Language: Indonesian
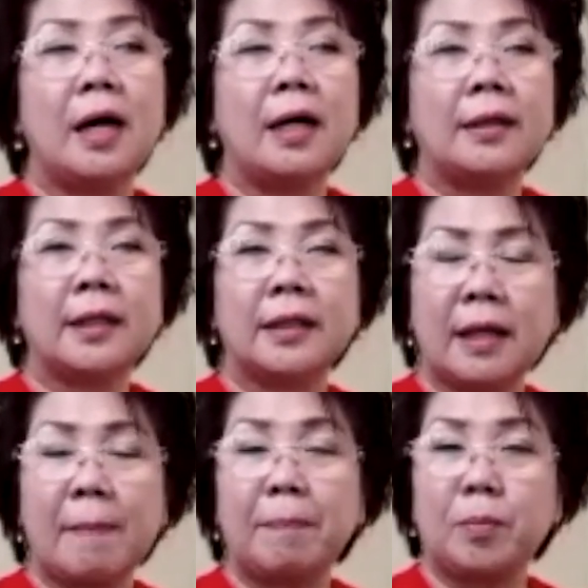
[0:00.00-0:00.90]

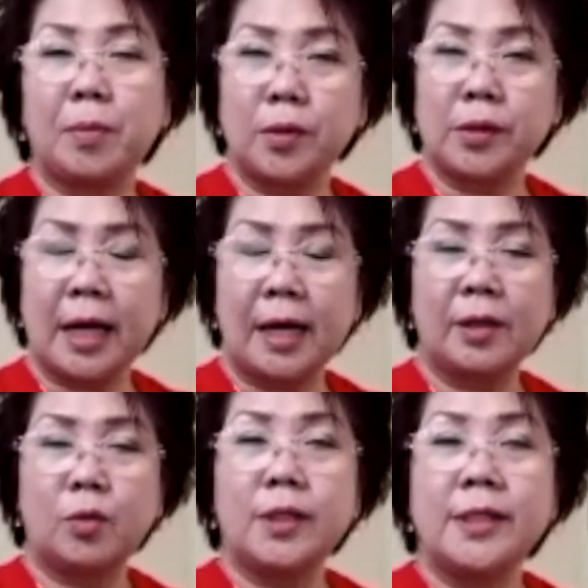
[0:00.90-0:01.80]
tetap tuh
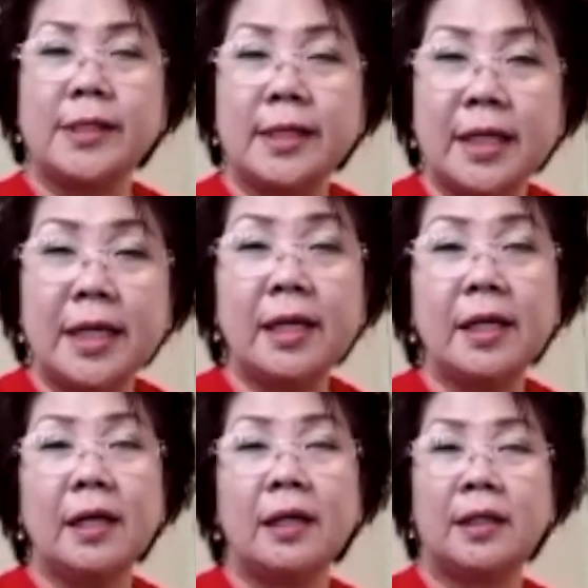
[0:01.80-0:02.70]
berusaha tuh di sini
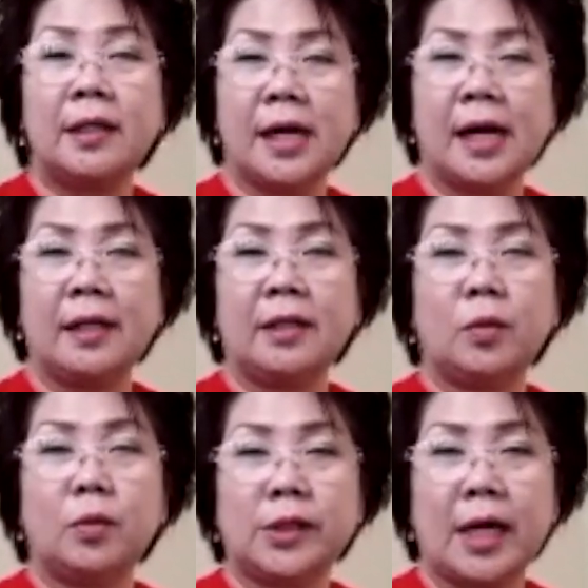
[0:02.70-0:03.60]
dengan
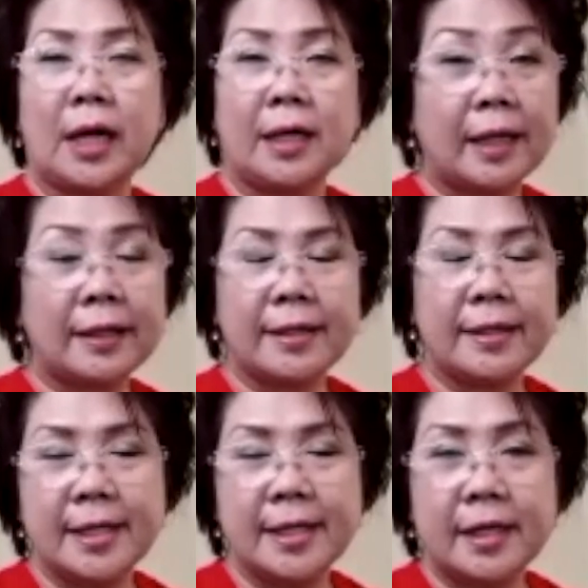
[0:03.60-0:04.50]
usaha kanan
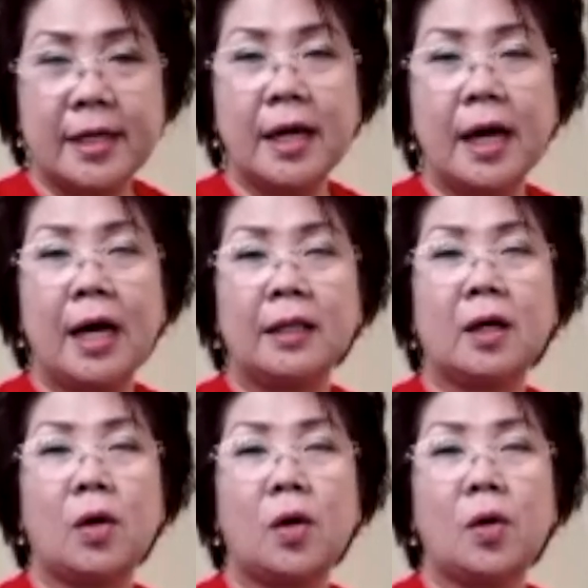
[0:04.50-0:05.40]
kiri
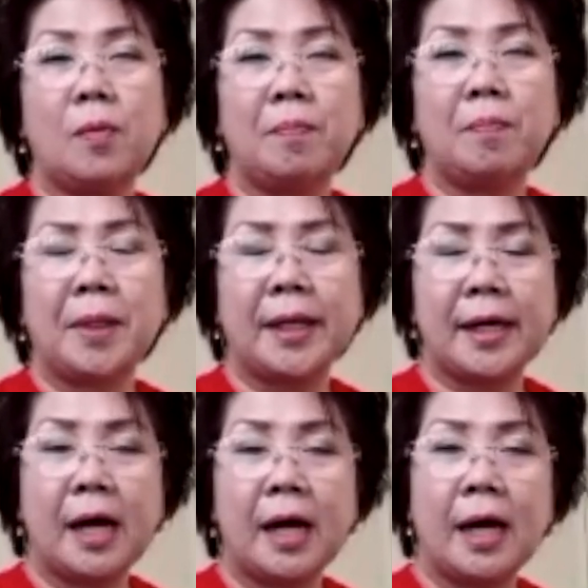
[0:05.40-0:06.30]
atau
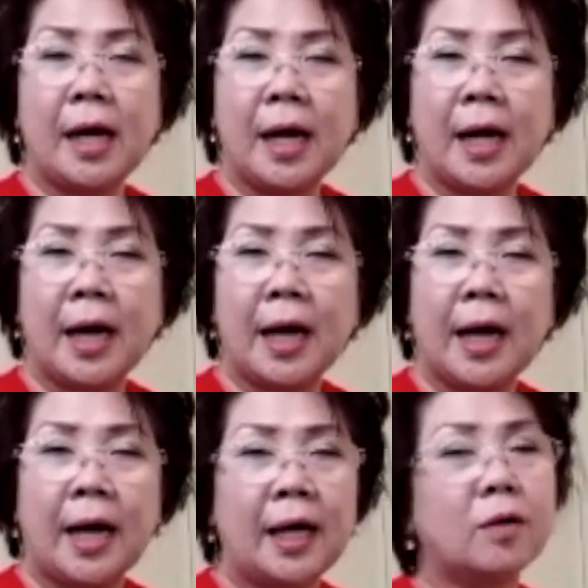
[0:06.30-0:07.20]
mereka
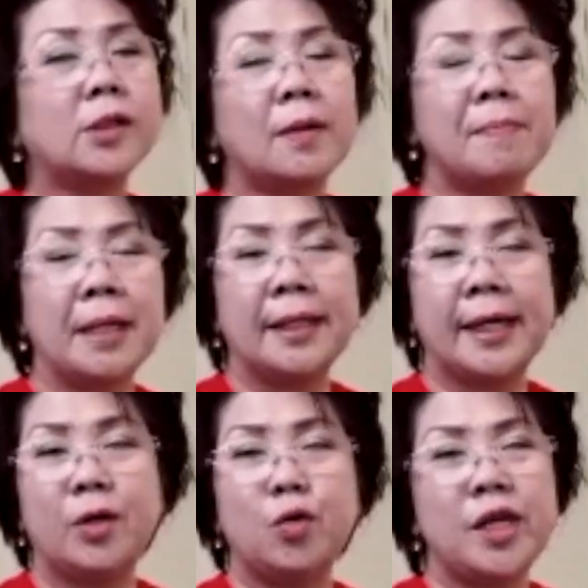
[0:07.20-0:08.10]
harus kembali
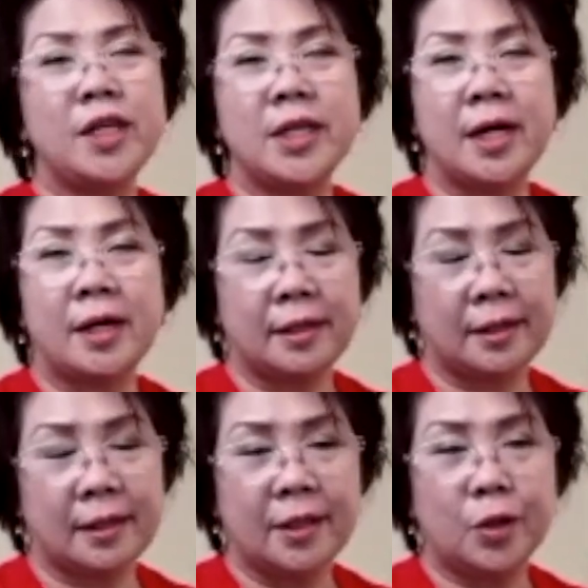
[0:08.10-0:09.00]
ke Indonesia
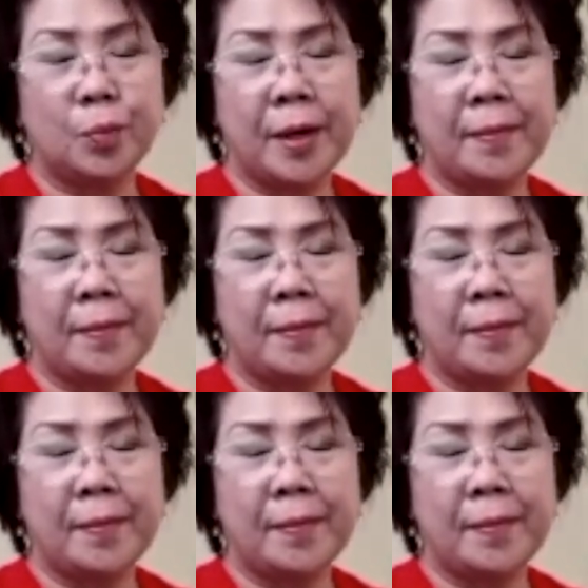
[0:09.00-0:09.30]
itu Pak.